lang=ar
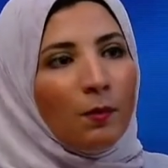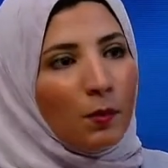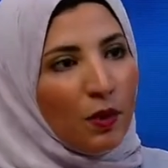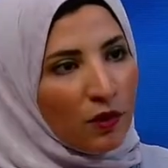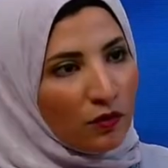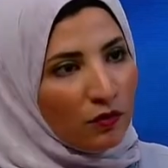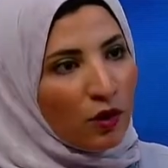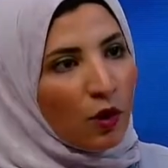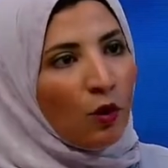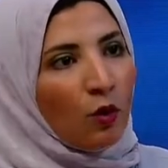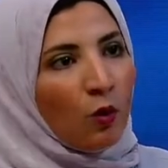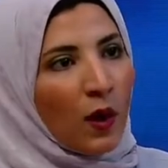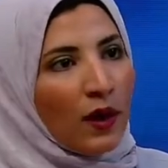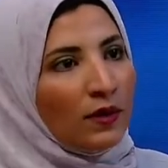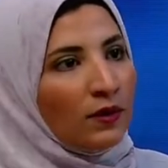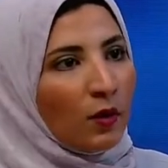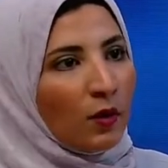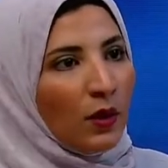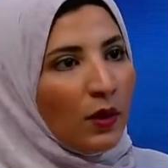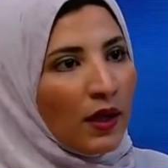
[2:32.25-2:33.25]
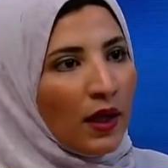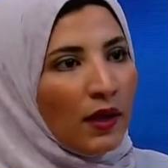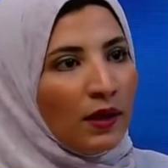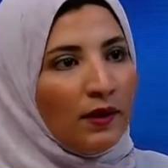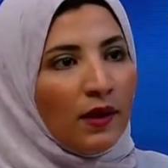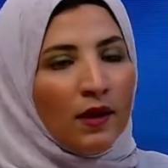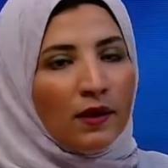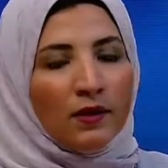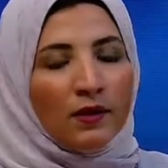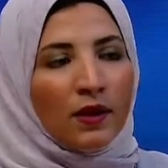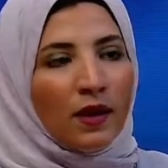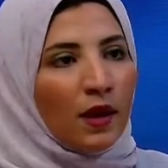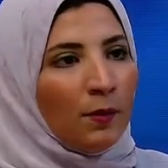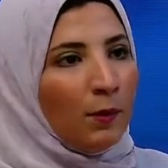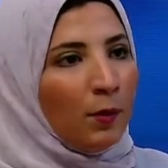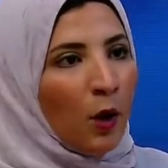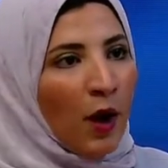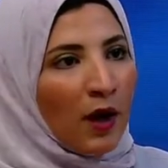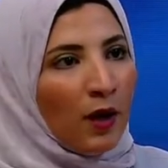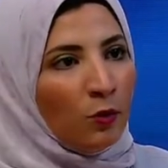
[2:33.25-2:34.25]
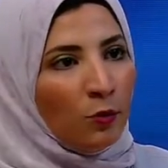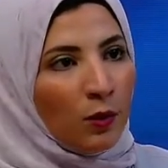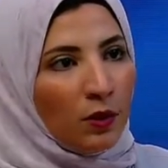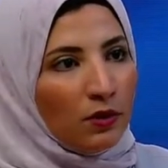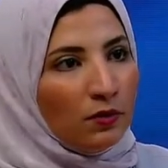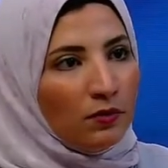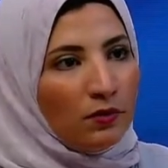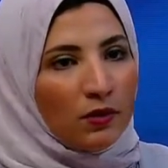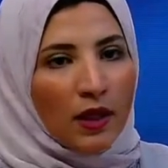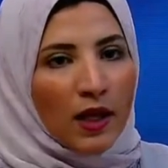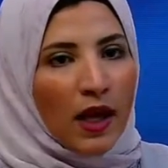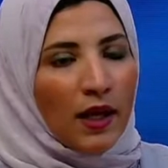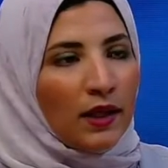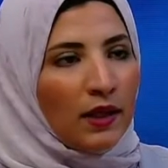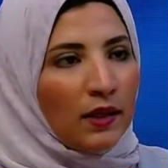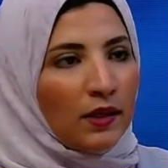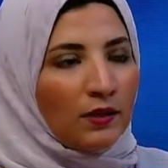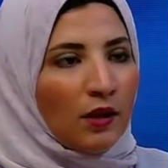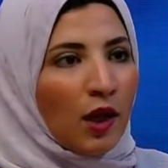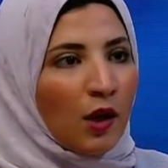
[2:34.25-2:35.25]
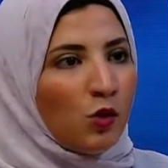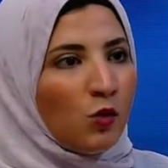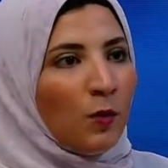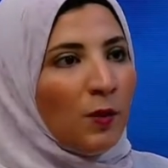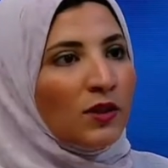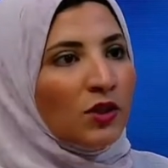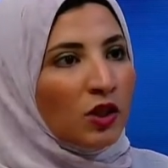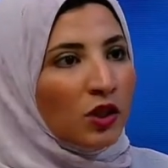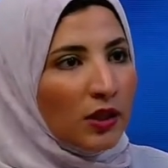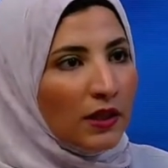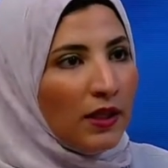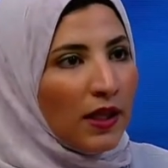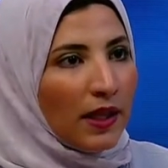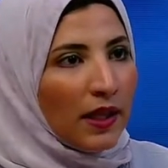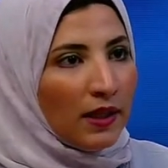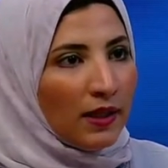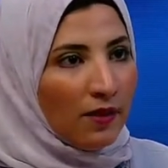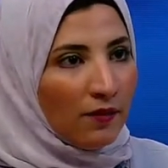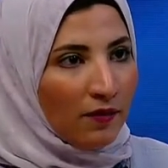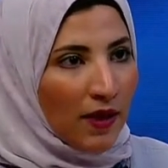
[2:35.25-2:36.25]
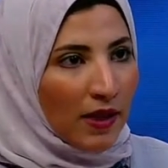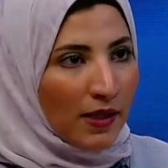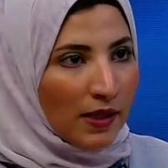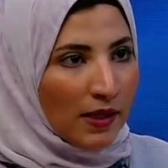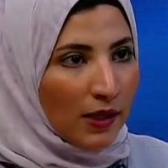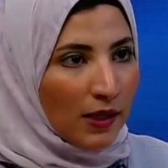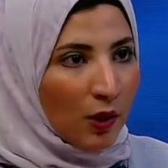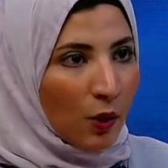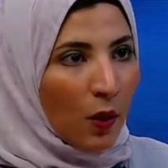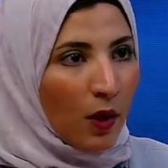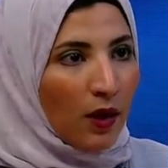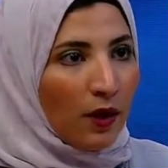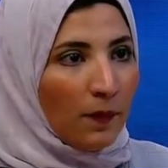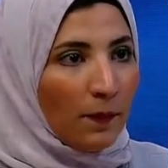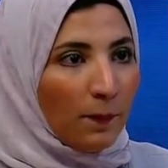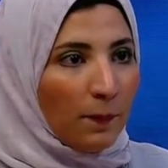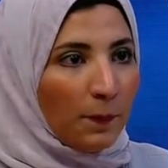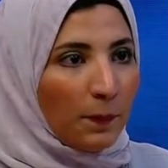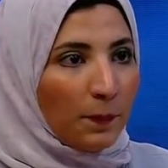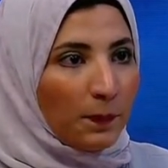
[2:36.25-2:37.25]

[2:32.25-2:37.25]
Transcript: بيفضلوا الوقت طويل طويل جدا بيعانوا من يعني تعصبات شديده جدا في هذه الدول يكفي انهم